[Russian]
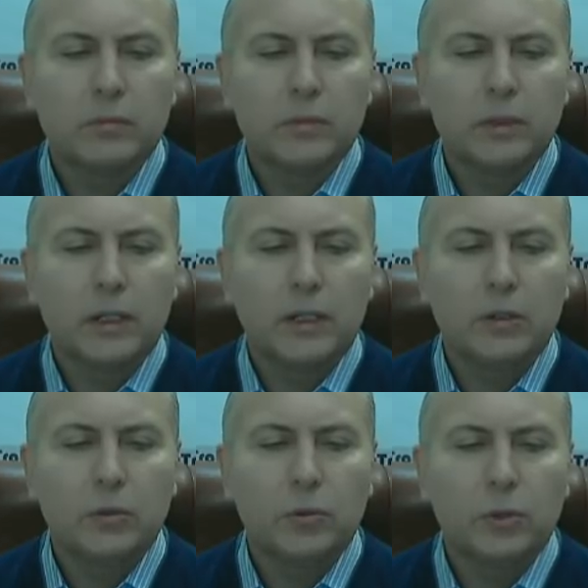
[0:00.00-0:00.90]

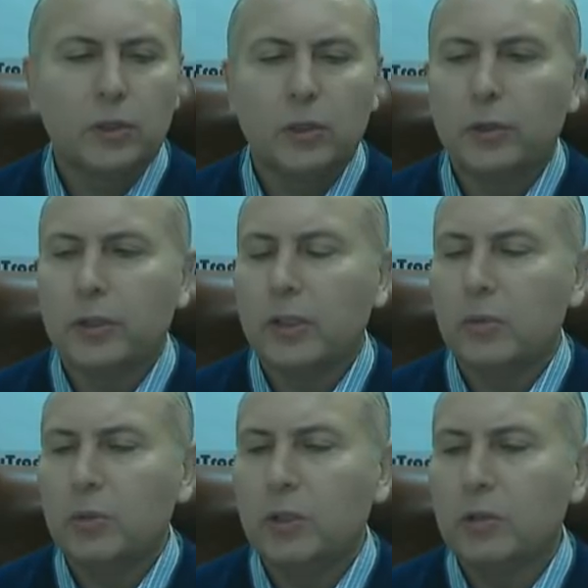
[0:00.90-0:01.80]
Лайткоин легкий
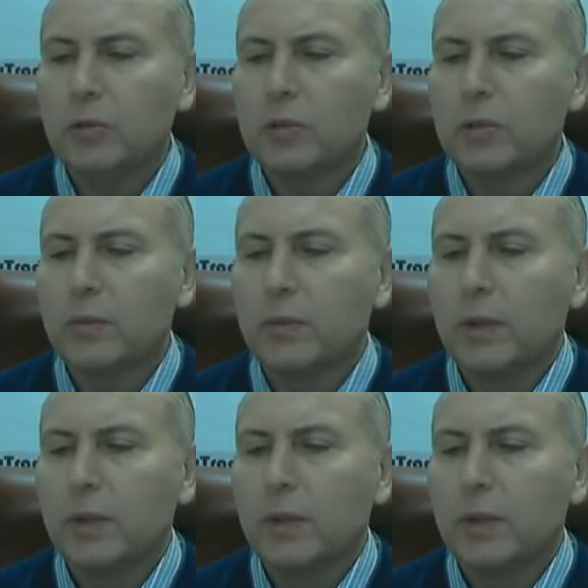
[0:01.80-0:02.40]
минус.